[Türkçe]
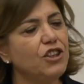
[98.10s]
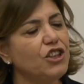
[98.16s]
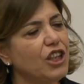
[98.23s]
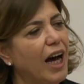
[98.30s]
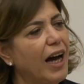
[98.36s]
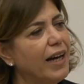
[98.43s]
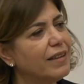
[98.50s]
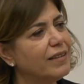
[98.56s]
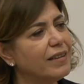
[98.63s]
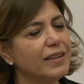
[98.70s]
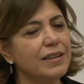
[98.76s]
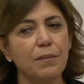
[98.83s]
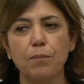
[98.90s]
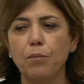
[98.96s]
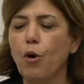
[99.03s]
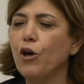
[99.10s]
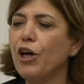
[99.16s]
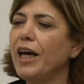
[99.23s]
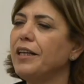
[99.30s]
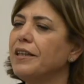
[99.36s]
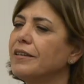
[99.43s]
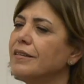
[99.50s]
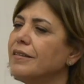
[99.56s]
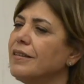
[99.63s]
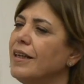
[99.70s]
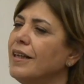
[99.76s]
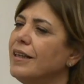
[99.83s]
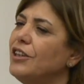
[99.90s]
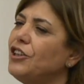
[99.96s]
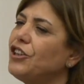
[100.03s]
inşa edin, boyayın,
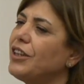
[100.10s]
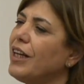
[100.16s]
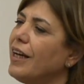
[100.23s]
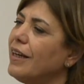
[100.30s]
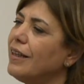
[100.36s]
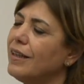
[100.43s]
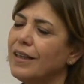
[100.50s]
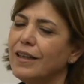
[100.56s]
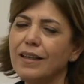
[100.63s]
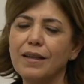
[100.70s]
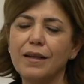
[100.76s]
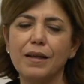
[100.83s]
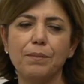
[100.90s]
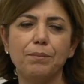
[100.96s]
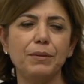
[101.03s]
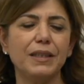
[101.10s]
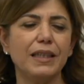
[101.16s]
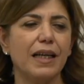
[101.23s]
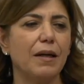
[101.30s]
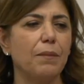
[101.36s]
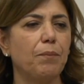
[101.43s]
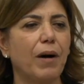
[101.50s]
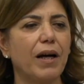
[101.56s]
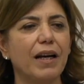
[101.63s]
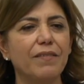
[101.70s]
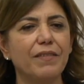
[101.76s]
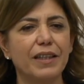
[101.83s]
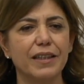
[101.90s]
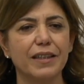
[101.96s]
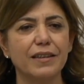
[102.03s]
işte e, bize
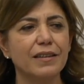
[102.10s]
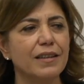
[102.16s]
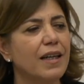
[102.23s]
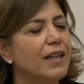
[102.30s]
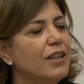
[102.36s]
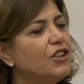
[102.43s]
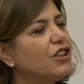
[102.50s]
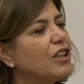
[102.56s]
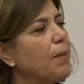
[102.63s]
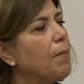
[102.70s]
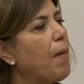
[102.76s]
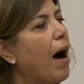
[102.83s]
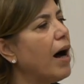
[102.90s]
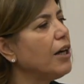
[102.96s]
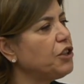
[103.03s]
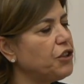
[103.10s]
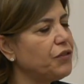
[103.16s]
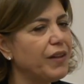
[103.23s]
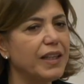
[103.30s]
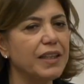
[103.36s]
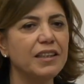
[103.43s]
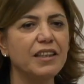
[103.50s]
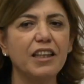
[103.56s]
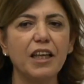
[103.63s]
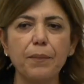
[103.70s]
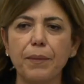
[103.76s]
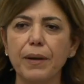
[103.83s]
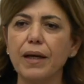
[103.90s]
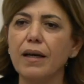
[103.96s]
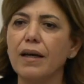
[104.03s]
para verin, işte maaş verin
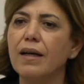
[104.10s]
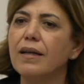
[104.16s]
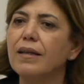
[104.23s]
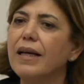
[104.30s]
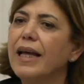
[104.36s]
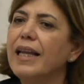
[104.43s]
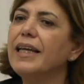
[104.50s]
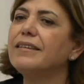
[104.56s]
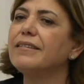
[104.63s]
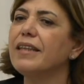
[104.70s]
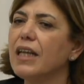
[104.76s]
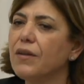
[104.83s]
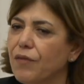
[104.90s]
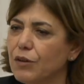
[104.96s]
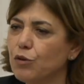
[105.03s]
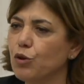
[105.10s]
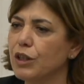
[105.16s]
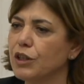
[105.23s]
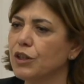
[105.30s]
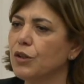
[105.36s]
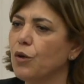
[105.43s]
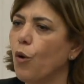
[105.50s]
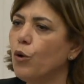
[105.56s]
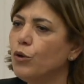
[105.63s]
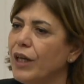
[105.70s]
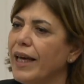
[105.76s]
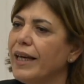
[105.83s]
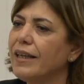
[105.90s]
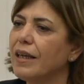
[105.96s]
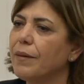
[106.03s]
gibi elektrik faturasını
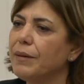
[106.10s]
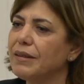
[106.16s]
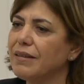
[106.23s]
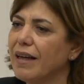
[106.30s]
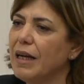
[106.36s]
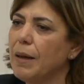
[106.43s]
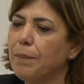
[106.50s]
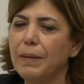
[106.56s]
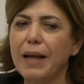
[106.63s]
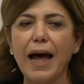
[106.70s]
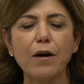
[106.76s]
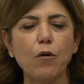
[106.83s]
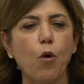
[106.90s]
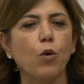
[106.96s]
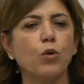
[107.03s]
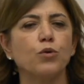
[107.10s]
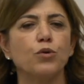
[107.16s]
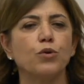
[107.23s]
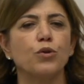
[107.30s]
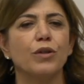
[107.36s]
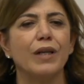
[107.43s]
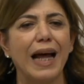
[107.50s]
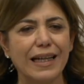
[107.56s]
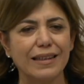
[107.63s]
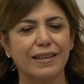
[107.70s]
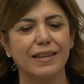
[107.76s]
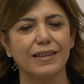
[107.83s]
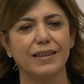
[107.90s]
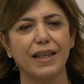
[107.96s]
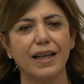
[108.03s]
ödeyin gibi talepler olduğunu
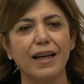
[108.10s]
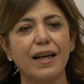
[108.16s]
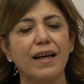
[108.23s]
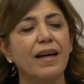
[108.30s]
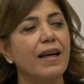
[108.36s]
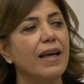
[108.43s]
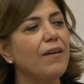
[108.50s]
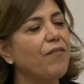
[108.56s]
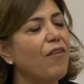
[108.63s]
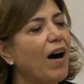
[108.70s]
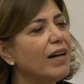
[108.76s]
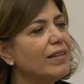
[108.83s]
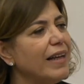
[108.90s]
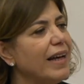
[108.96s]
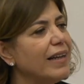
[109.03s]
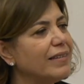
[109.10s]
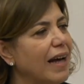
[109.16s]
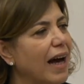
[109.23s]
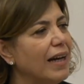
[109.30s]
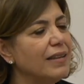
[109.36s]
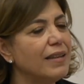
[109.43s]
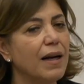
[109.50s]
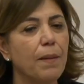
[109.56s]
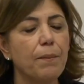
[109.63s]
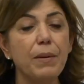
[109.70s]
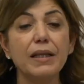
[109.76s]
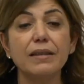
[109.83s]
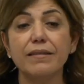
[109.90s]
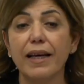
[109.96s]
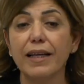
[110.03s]
neredeyse ifade eden
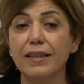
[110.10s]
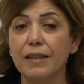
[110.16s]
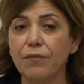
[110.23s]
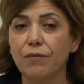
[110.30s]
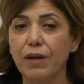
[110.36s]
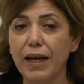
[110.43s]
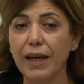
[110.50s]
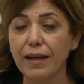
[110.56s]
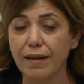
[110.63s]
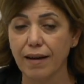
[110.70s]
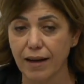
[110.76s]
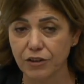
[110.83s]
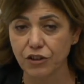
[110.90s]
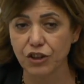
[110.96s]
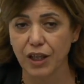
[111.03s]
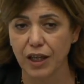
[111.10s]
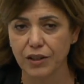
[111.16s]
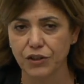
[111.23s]
bir teklifle karşı